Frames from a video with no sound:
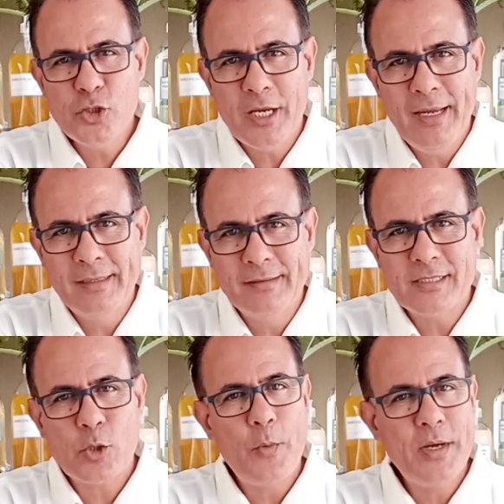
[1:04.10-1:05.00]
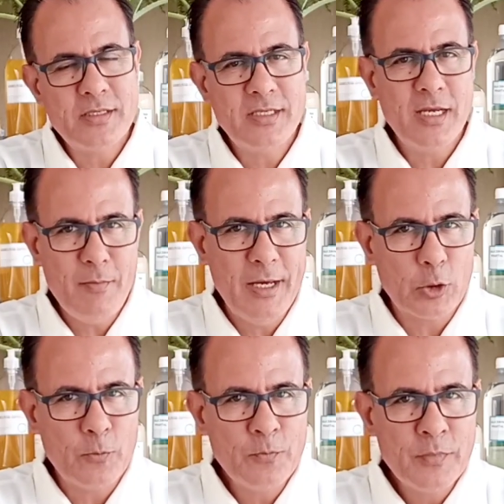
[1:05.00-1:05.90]
de rendas com esse
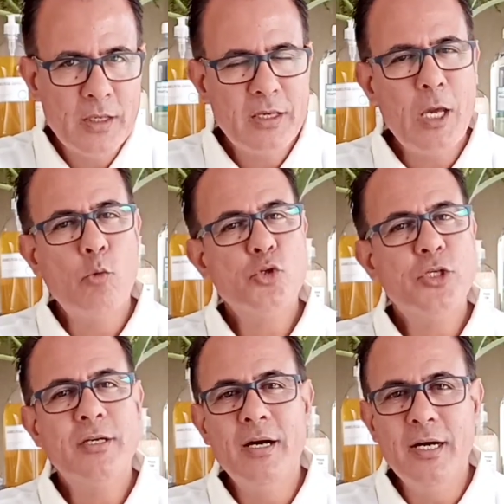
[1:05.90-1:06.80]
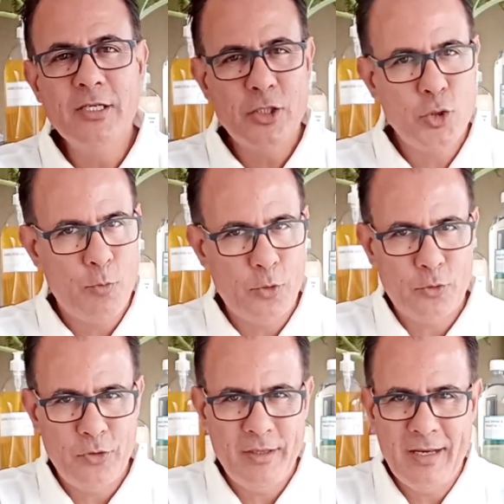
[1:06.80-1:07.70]
segmento, que é um gigante de
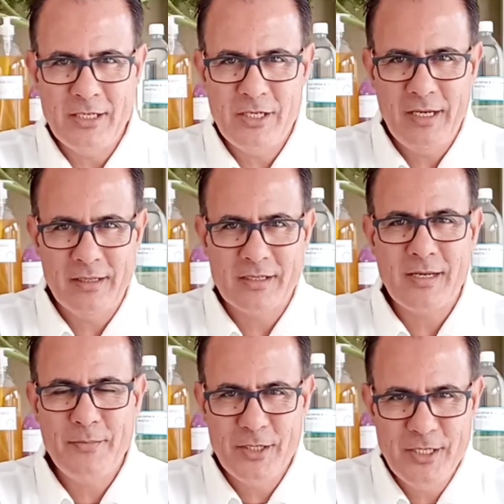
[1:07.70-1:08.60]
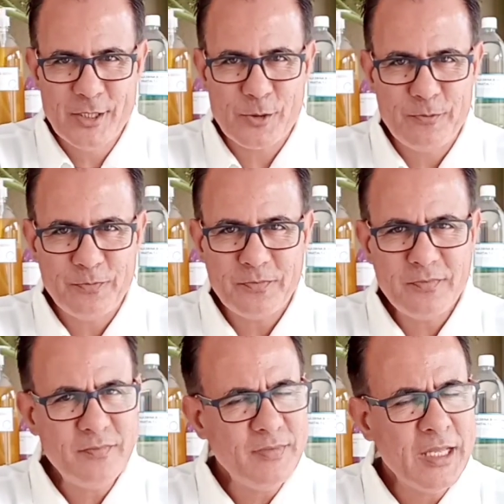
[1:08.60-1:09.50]
oportunidade de renda. Sabia disso?
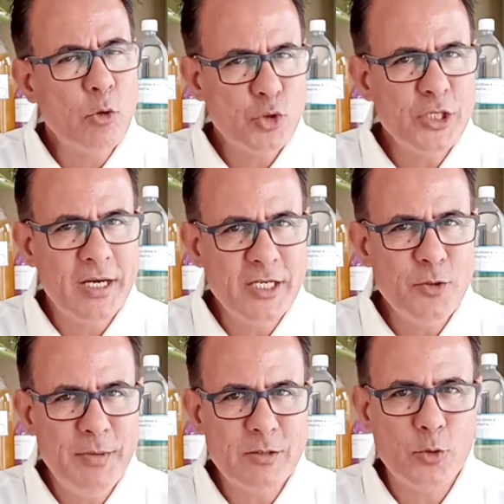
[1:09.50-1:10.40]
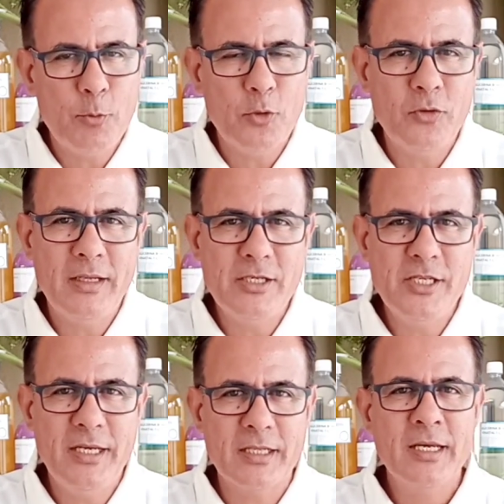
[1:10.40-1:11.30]
É um gigante mesmo de é oportunidade de
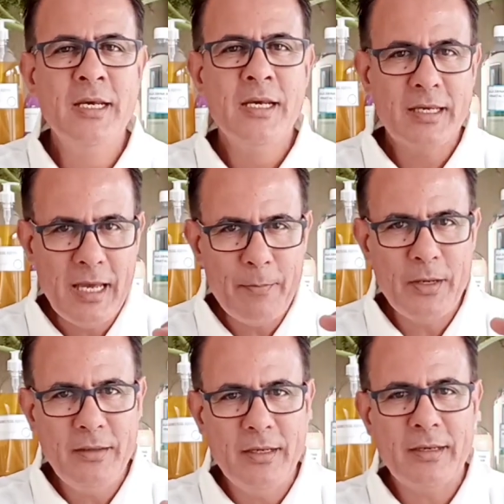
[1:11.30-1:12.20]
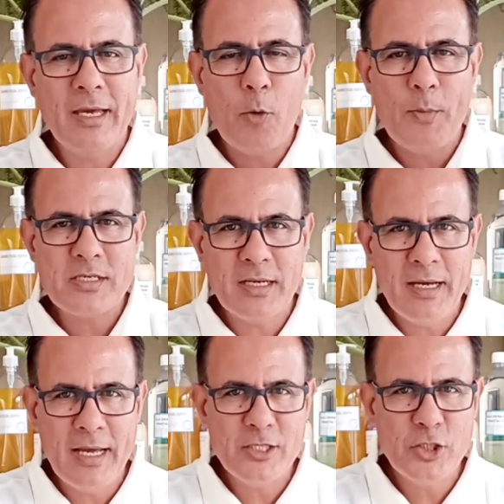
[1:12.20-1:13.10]
renda. Quer aprender? Quer começar a
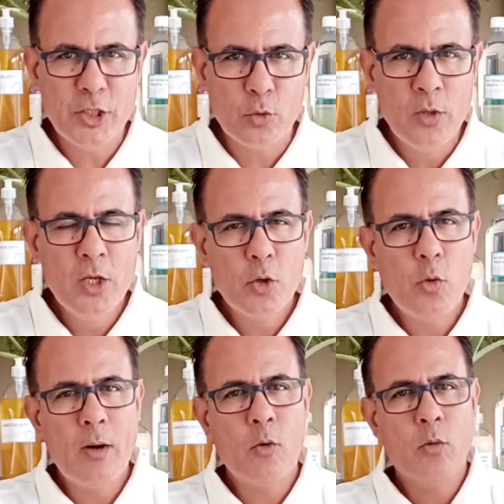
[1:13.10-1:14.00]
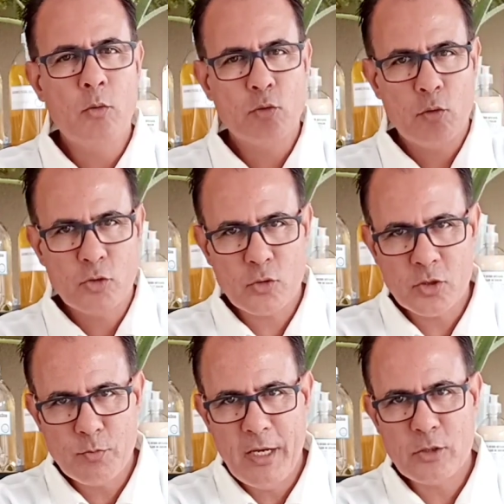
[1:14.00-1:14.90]
ganhar dinheiro com, com, com os
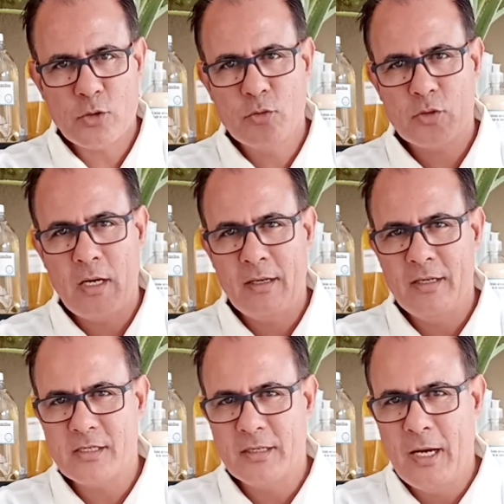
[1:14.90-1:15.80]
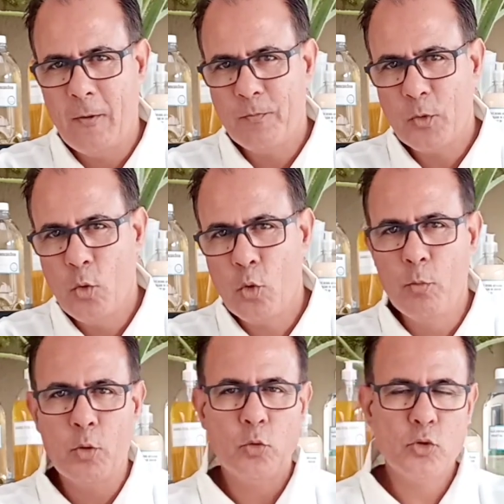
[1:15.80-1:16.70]
cosméticos artesanal, ou com
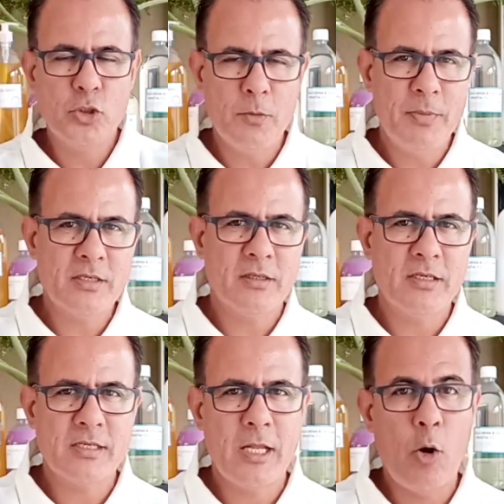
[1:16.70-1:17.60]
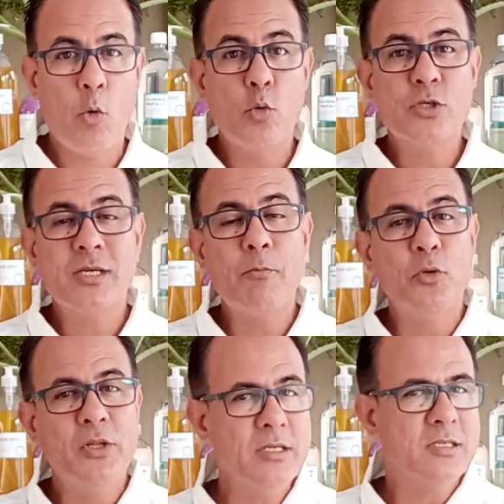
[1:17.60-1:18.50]
produto de limpeza artesanal, ou com os
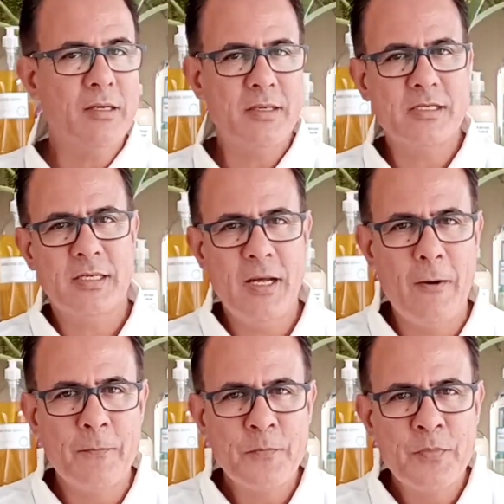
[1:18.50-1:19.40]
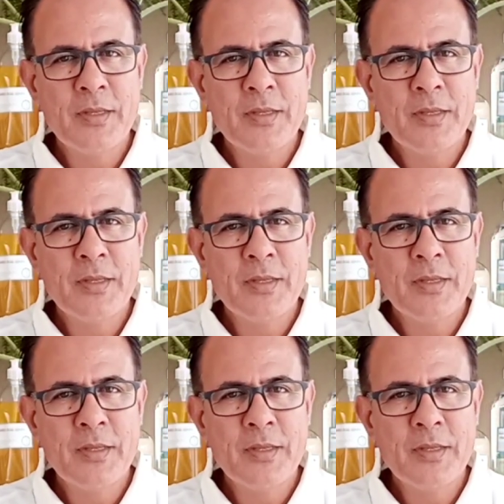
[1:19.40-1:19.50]
sabonetes artesanal?